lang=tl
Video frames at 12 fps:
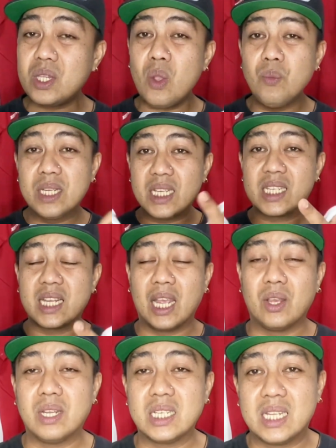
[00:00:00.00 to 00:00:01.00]
Which is
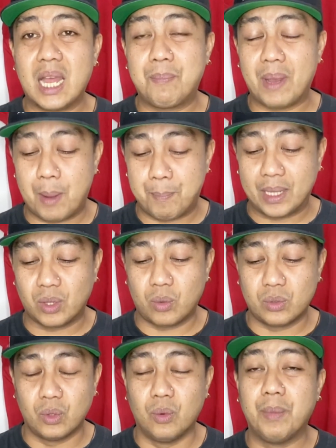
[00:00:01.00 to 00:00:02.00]
ngayon is napakapatok
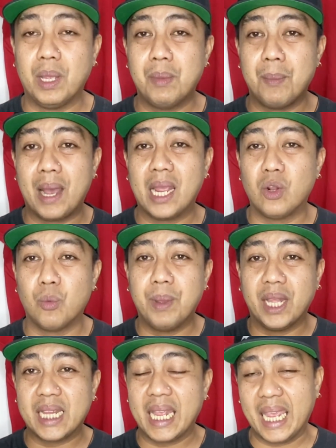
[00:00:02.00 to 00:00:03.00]
to, Baby Milo,
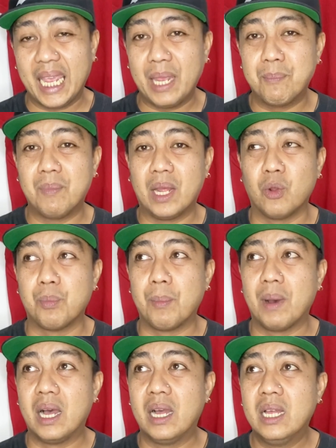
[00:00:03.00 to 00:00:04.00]
Baiting Ape, ano pa
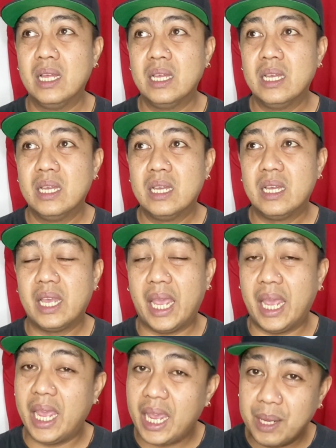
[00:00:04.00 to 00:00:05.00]
ba?
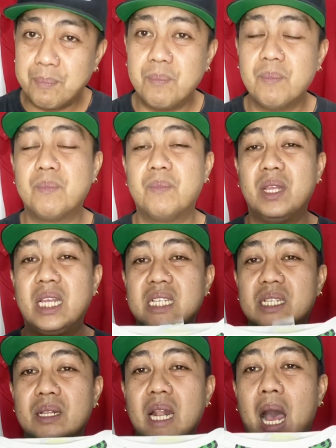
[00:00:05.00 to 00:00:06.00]
E-Ape,
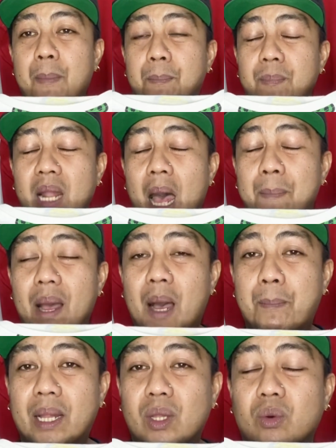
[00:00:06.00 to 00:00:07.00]
is naka,
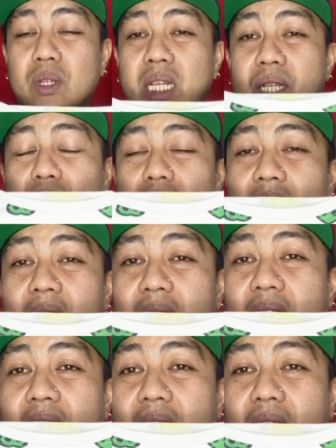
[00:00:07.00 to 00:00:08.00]
napakapatok dito sa
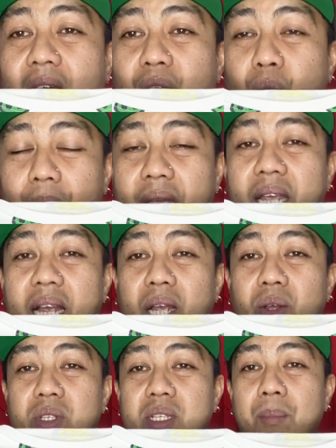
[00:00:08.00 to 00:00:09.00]
UAE
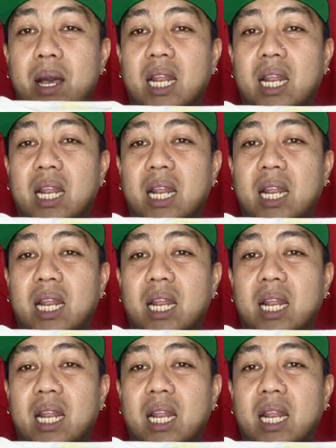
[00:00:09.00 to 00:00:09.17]
ngayon sa mga